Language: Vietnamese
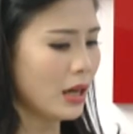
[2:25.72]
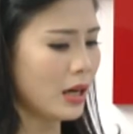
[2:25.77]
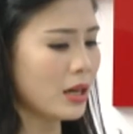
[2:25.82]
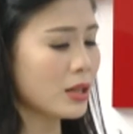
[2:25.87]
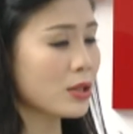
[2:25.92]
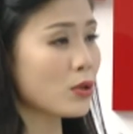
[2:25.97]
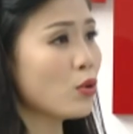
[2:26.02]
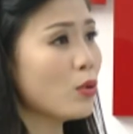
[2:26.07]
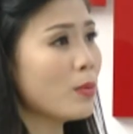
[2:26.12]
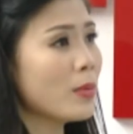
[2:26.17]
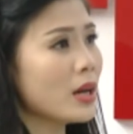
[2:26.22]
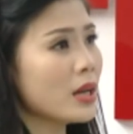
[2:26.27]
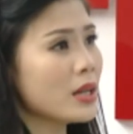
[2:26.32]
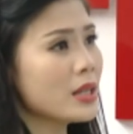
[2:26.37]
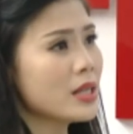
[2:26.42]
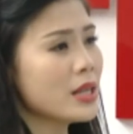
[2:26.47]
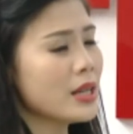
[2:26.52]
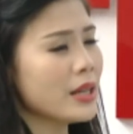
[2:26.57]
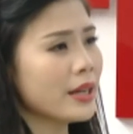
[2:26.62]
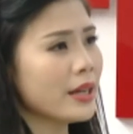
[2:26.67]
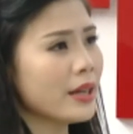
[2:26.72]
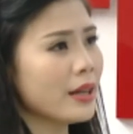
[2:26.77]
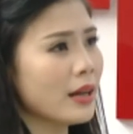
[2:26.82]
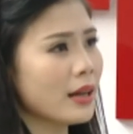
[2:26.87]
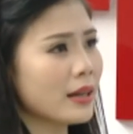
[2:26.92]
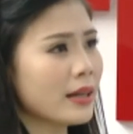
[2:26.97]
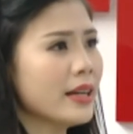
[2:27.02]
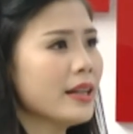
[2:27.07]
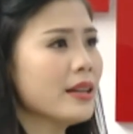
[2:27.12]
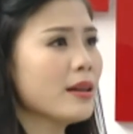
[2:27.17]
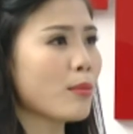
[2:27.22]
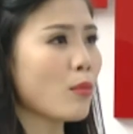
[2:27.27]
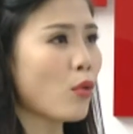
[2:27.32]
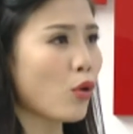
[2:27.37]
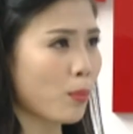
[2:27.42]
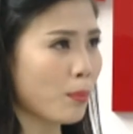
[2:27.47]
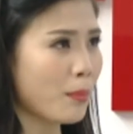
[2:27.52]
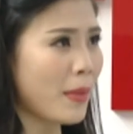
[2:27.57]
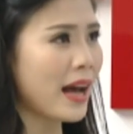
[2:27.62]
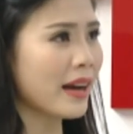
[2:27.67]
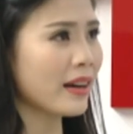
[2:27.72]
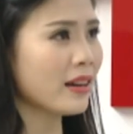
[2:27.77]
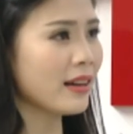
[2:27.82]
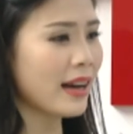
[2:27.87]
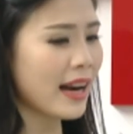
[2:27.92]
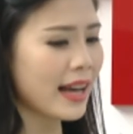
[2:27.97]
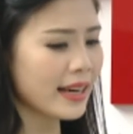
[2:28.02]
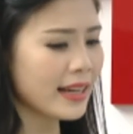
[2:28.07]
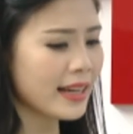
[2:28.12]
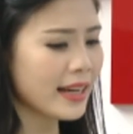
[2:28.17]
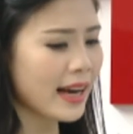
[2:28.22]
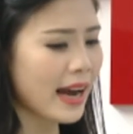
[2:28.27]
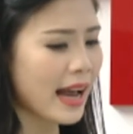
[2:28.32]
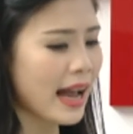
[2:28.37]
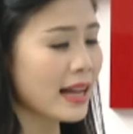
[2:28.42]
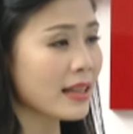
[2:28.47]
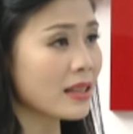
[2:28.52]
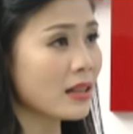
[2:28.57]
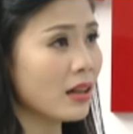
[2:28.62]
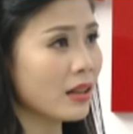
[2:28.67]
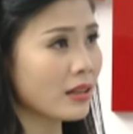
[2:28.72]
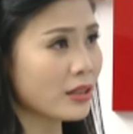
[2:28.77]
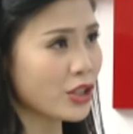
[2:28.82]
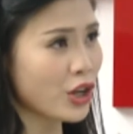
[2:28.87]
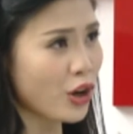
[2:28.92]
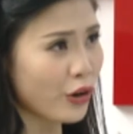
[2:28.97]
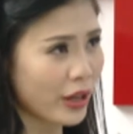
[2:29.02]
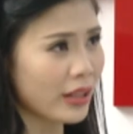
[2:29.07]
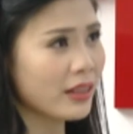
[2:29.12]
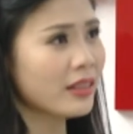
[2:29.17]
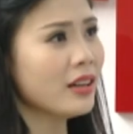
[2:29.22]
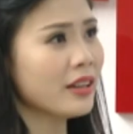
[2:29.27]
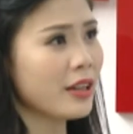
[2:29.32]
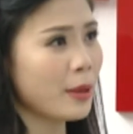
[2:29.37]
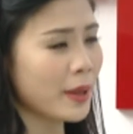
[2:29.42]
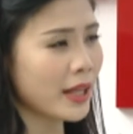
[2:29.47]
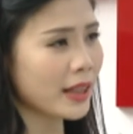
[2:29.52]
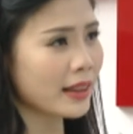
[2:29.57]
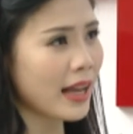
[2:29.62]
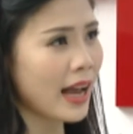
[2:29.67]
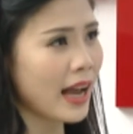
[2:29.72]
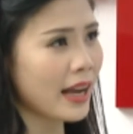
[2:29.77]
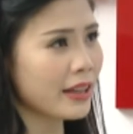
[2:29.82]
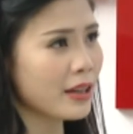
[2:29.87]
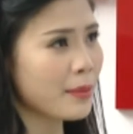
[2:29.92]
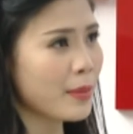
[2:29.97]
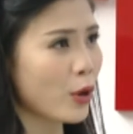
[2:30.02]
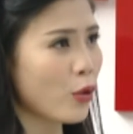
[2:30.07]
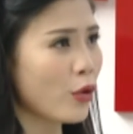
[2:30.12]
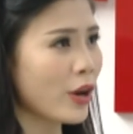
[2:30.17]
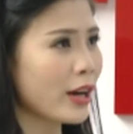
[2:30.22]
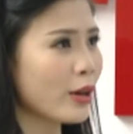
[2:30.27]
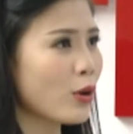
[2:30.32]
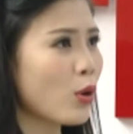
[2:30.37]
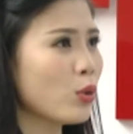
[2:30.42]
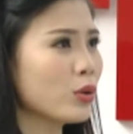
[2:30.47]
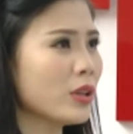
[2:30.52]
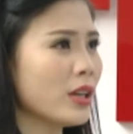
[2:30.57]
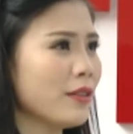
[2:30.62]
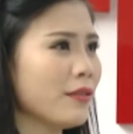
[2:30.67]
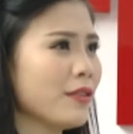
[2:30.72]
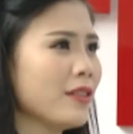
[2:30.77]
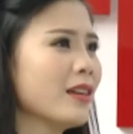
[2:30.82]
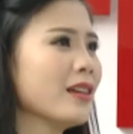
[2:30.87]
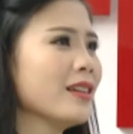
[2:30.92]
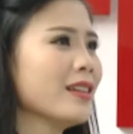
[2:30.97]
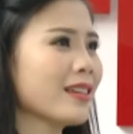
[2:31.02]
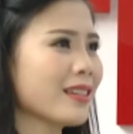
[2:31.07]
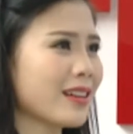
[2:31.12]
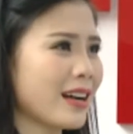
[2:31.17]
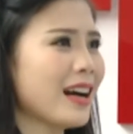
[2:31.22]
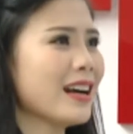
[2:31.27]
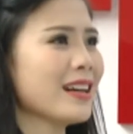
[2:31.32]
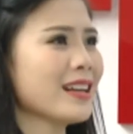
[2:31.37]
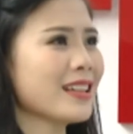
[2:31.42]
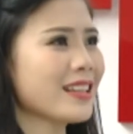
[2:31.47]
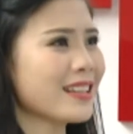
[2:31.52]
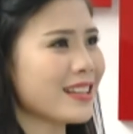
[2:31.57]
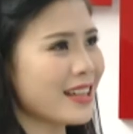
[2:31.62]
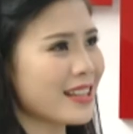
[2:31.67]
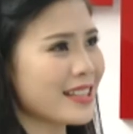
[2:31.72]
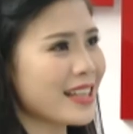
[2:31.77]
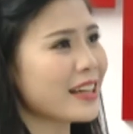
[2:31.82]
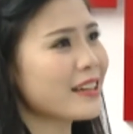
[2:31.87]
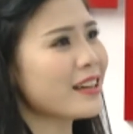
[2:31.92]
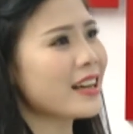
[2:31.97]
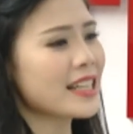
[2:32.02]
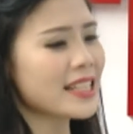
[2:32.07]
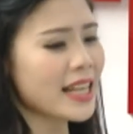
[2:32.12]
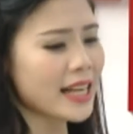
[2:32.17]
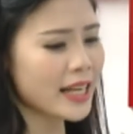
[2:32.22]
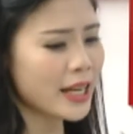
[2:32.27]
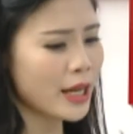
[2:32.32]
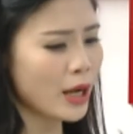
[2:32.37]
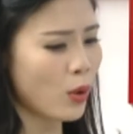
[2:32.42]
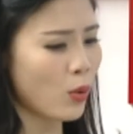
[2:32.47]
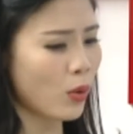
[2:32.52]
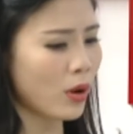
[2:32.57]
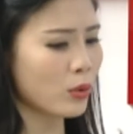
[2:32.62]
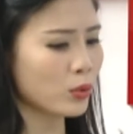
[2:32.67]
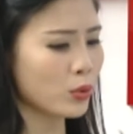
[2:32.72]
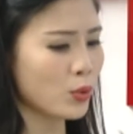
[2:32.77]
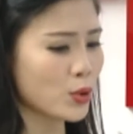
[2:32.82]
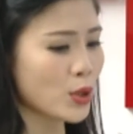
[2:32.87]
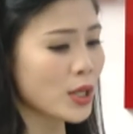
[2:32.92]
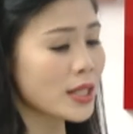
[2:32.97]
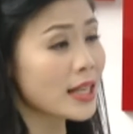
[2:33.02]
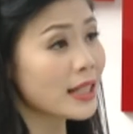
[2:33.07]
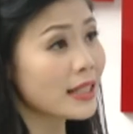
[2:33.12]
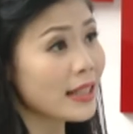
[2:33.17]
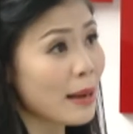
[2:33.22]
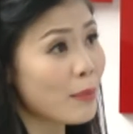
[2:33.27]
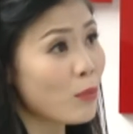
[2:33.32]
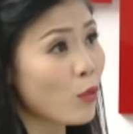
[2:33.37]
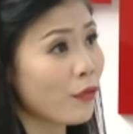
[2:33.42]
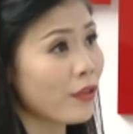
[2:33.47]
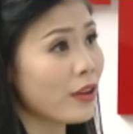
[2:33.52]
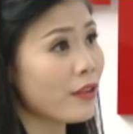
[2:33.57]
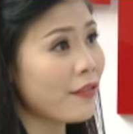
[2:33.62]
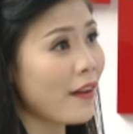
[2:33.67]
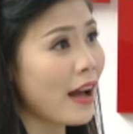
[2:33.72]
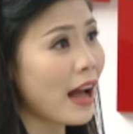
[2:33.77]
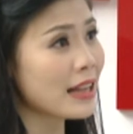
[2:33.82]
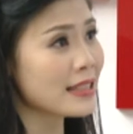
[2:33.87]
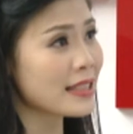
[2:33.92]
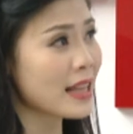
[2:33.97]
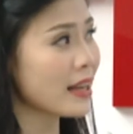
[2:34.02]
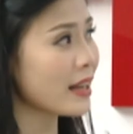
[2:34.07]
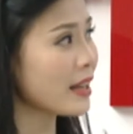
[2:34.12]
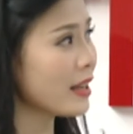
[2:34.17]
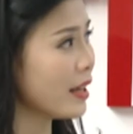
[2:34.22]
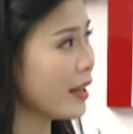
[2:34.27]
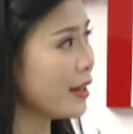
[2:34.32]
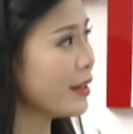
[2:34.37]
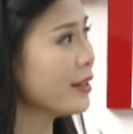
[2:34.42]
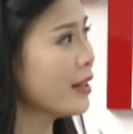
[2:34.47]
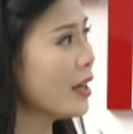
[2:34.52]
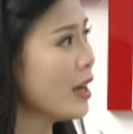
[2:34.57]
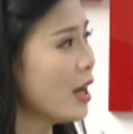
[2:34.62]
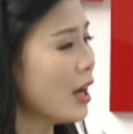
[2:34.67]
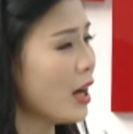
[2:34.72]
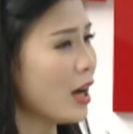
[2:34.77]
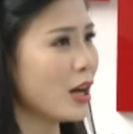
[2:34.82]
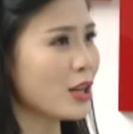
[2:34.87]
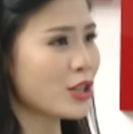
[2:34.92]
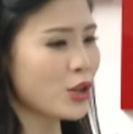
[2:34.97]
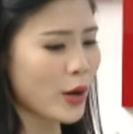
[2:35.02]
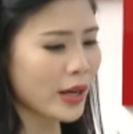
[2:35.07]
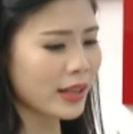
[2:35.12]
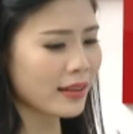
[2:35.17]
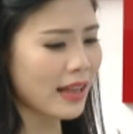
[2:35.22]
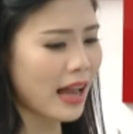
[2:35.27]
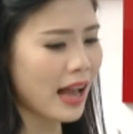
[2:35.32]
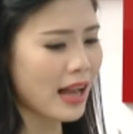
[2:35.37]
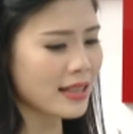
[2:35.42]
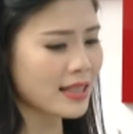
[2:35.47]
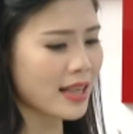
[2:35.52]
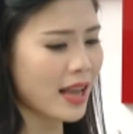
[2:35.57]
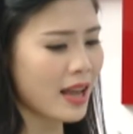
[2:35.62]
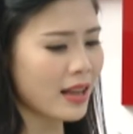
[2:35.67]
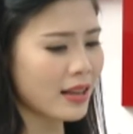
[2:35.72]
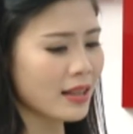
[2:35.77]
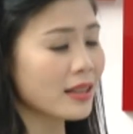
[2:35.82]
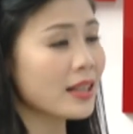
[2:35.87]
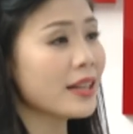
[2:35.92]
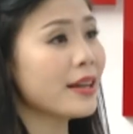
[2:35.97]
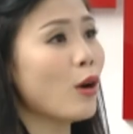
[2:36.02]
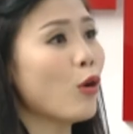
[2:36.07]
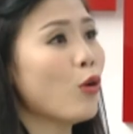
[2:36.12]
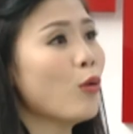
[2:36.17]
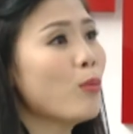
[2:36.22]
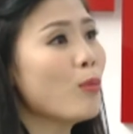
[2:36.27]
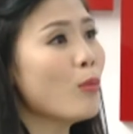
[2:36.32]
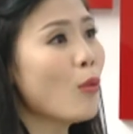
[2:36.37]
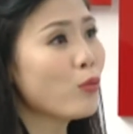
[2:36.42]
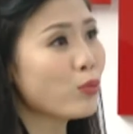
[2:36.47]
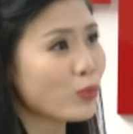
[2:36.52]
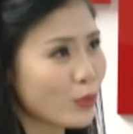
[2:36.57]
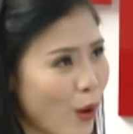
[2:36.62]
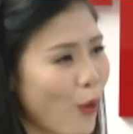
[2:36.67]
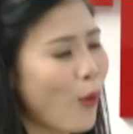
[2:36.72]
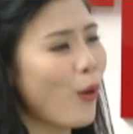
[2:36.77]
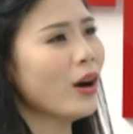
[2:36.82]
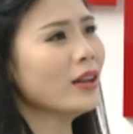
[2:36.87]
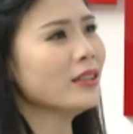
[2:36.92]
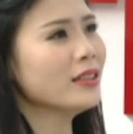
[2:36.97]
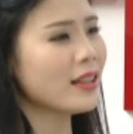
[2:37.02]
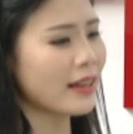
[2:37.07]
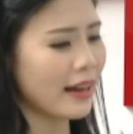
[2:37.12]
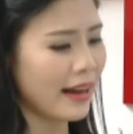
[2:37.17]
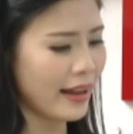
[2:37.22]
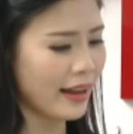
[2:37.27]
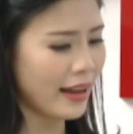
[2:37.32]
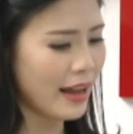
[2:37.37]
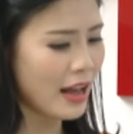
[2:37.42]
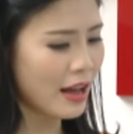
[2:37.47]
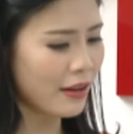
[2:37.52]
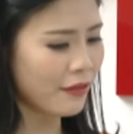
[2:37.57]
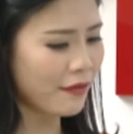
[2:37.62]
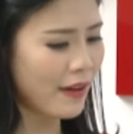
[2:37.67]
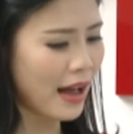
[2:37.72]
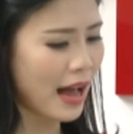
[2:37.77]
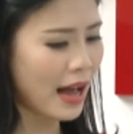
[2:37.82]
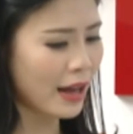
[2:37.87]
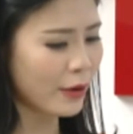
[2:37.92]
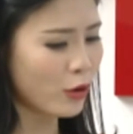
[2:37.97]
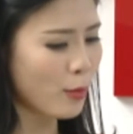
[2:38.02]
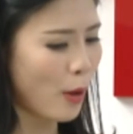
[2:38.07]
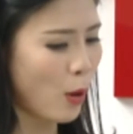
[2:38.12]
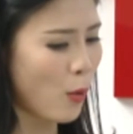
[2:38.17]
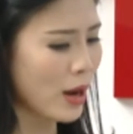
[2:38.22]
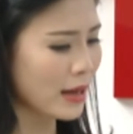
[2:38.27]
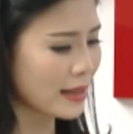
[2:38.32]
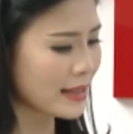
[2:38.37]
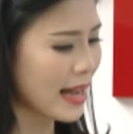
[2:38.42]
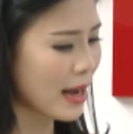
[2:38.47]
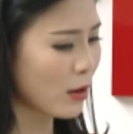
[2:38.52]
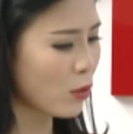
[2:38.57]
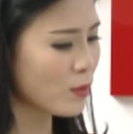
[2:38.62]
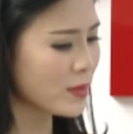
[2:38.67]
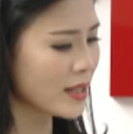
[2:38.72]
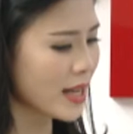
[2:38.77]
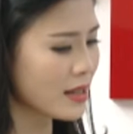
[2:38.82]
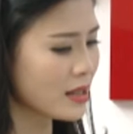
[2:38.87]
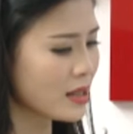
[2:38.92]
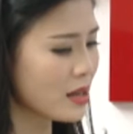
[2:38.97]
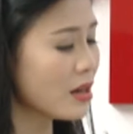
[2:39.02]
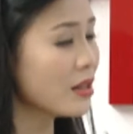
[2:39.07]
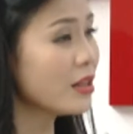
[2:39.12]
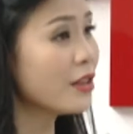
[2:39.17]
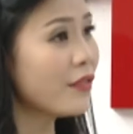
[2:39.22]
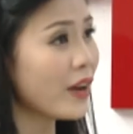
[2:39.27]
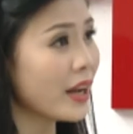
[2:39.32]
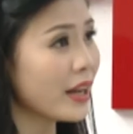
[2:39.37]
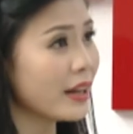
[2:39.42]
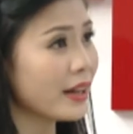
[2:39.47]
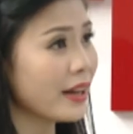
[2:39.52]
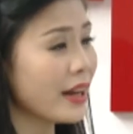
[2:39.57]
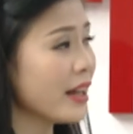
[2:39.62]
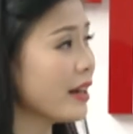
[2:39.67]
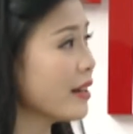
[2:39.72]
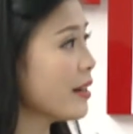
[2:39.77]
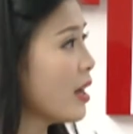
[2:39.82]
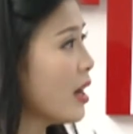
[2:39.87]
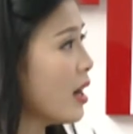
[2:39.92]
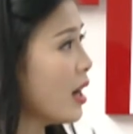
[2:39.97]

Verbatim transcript: Dù mới chỉ ghi được 1 bàn ở La Liga cho đến thời điểm hiện tại, nhưng mà Ronaldo thì vừa được giành được cái danh hiệu cầu thủ xuất sắc năm của FIFA sẽ khiến cho anh ta sẽ thi đấu bùng nổ hơn thường lệ, và đội bóng Hoàng gia cũng sẽ chơi như vậy. Nên